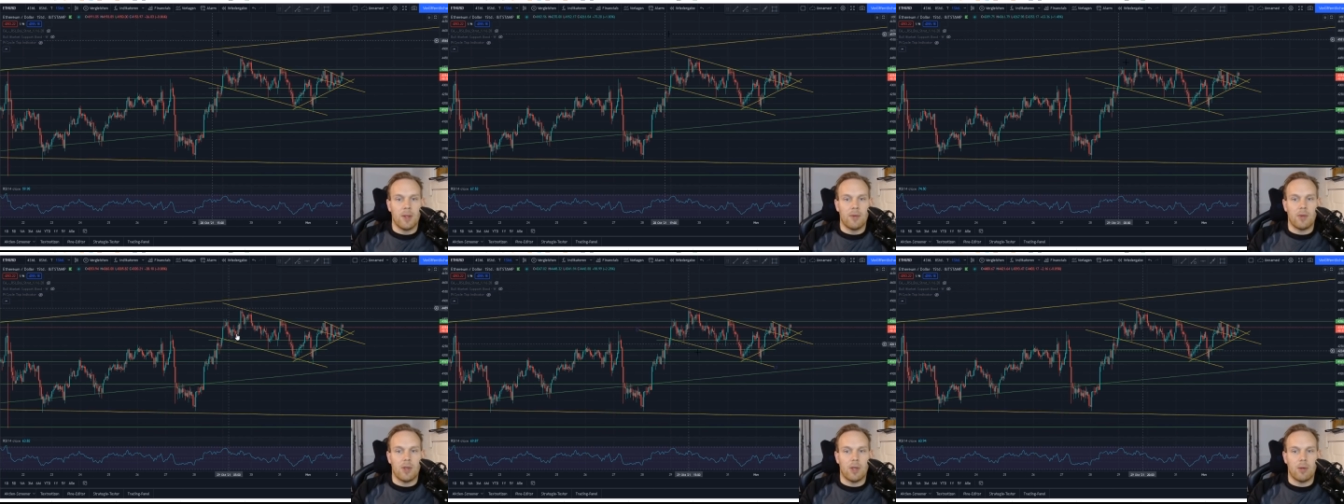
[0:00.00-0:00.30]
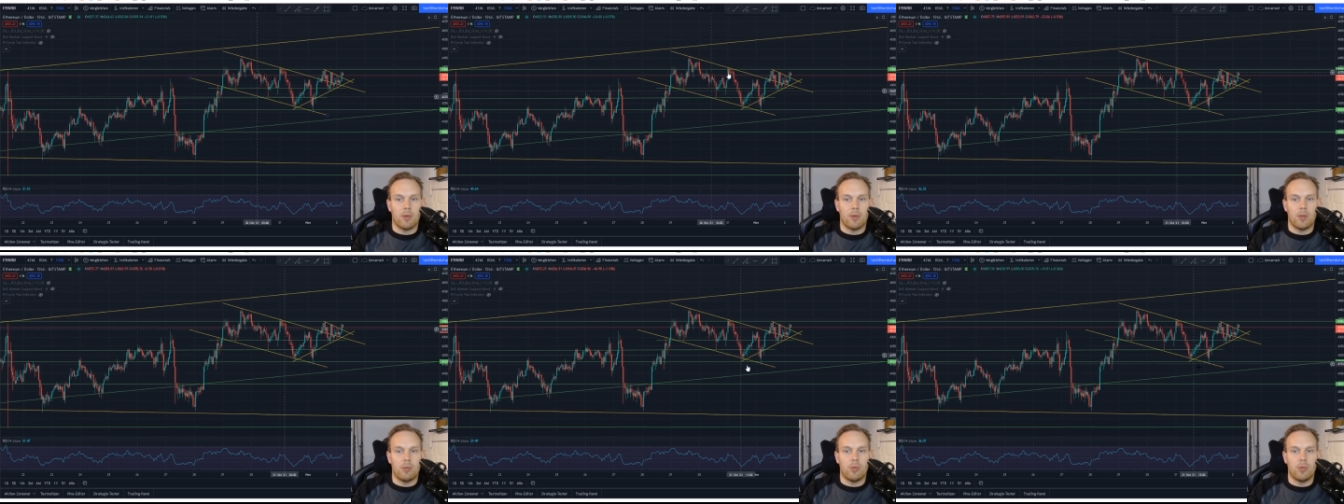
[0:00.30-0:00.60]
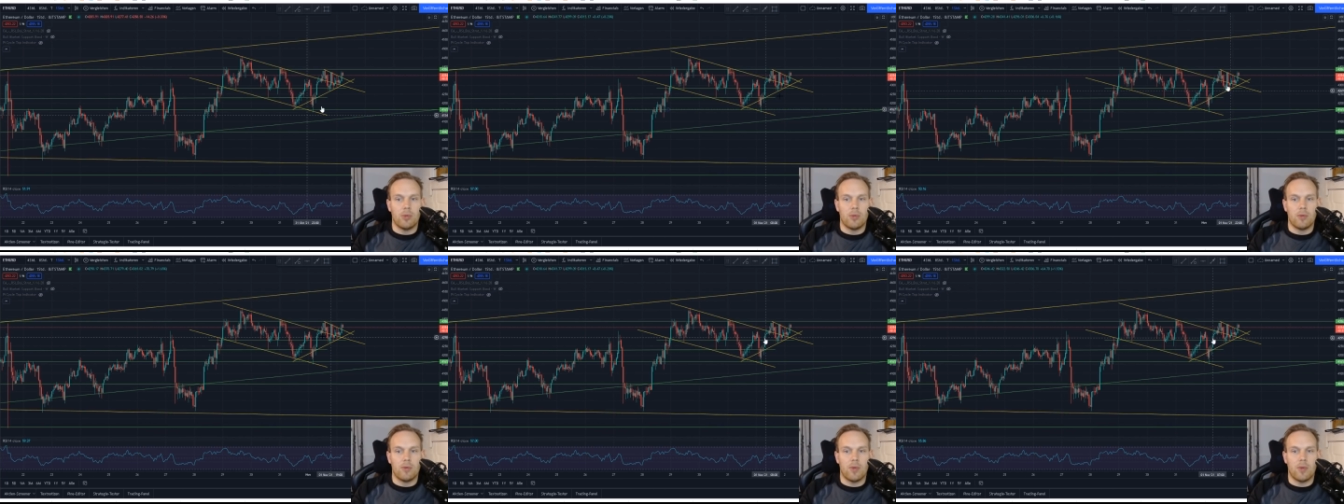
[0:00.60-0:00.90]
Wir haben die
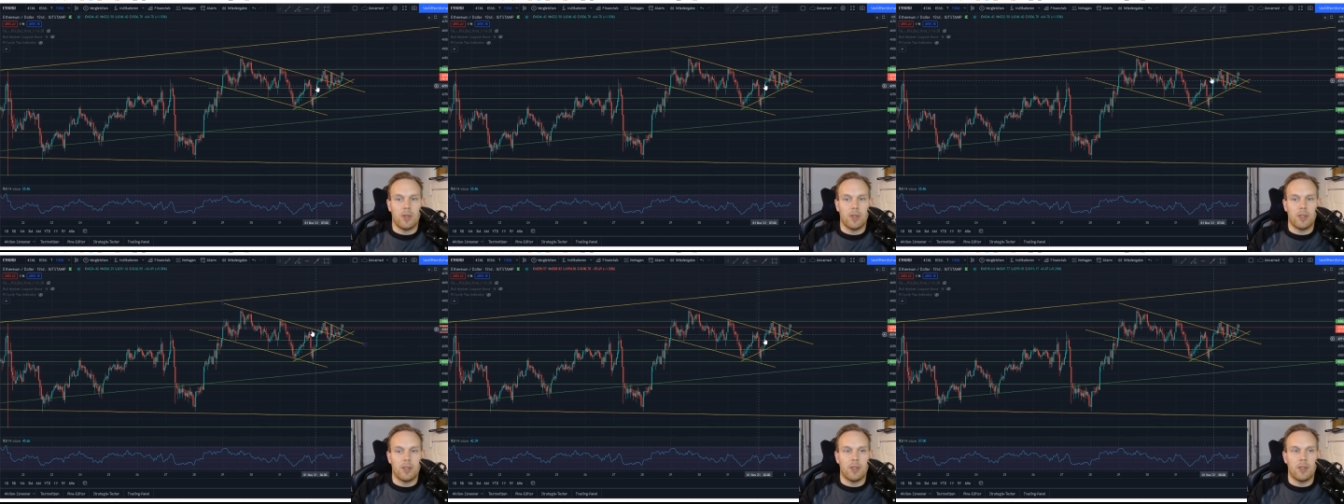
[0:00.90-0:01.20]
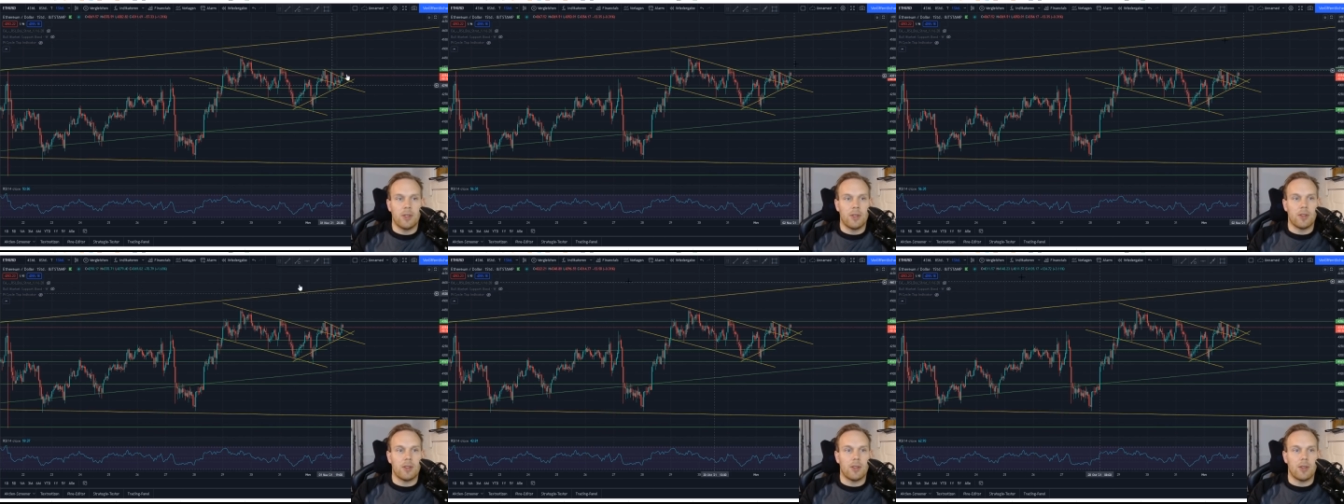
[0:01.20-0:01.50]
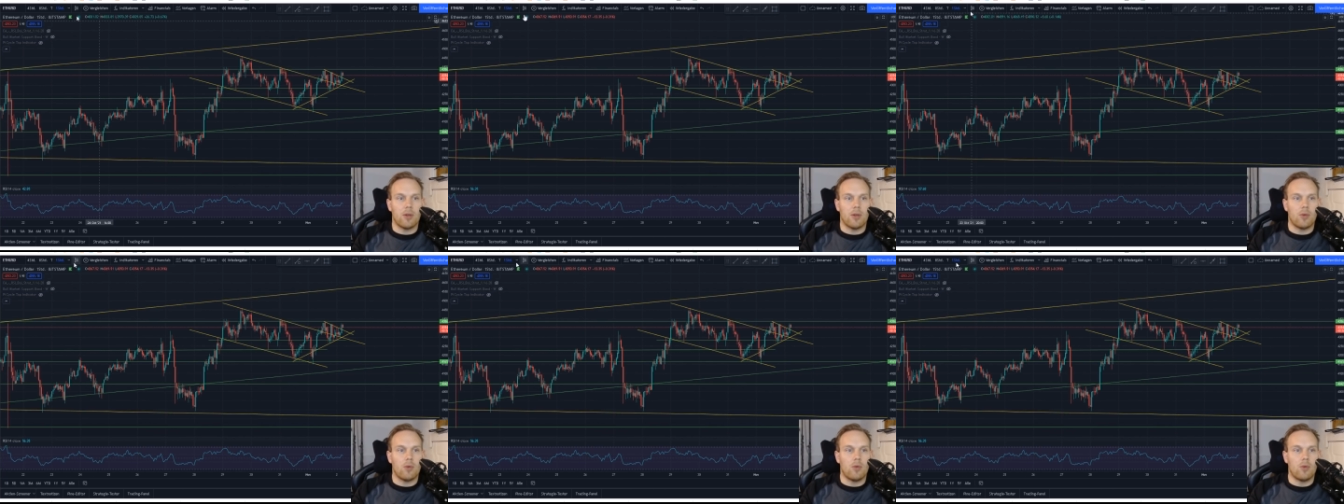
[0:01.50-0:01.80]
Bullenflagge
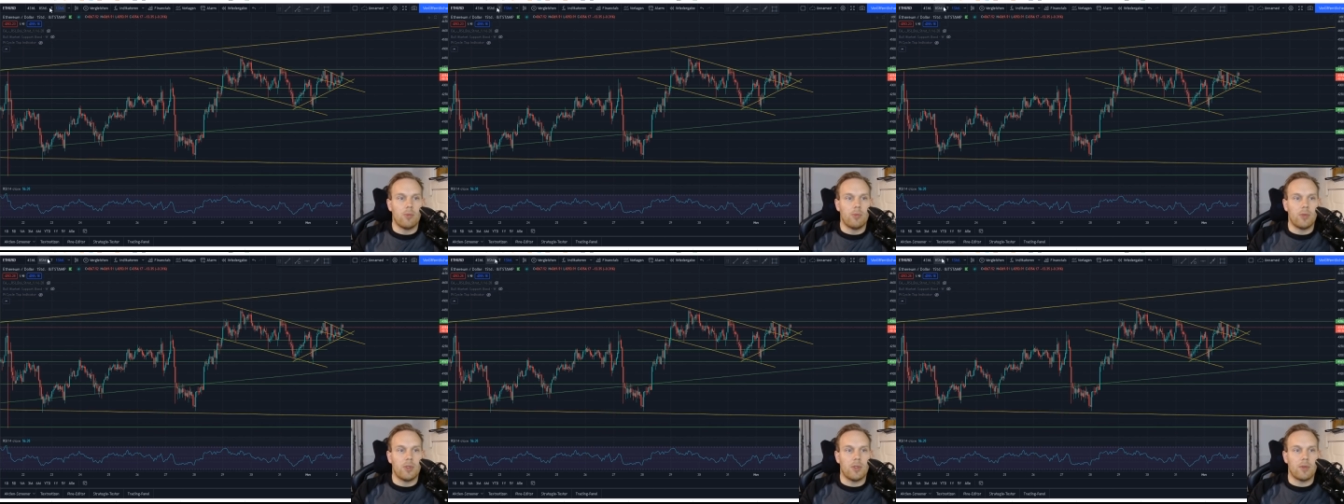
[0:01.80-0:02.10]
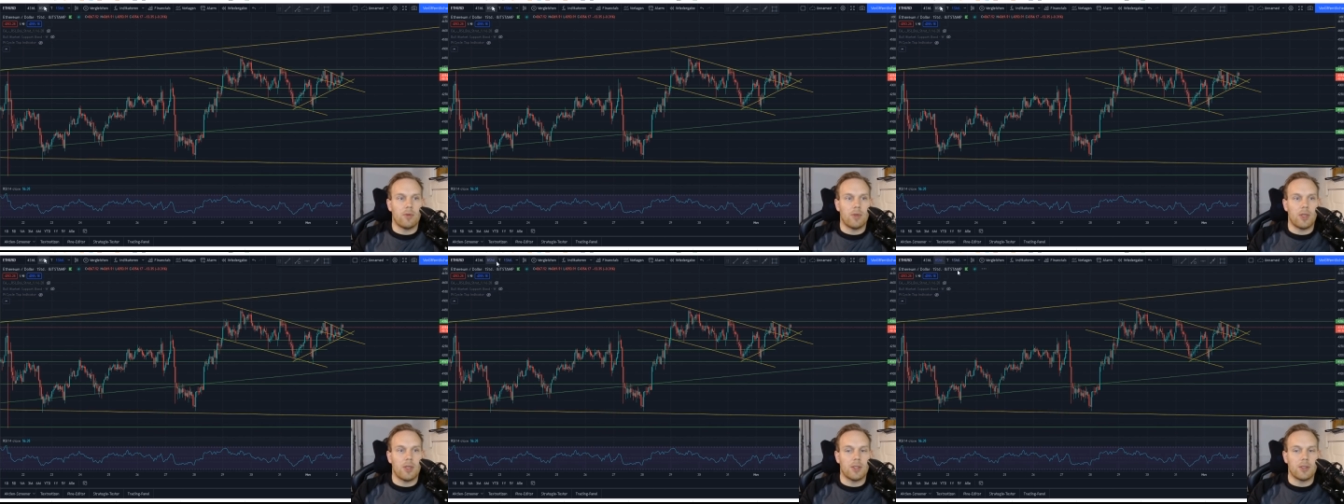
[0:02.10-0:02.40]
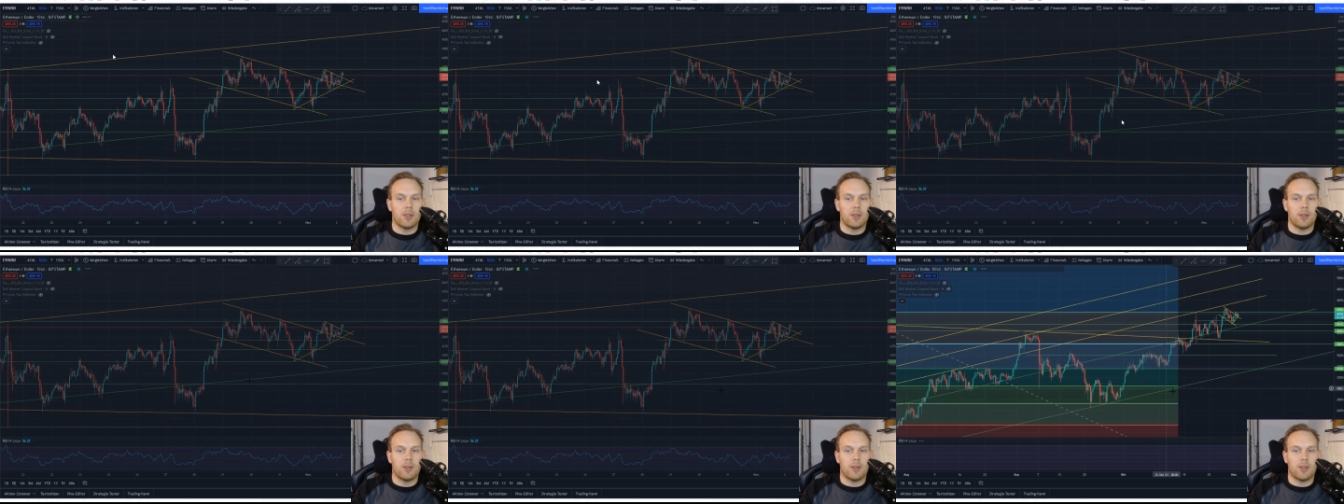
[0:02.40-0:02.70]
nach oben hin verlassen.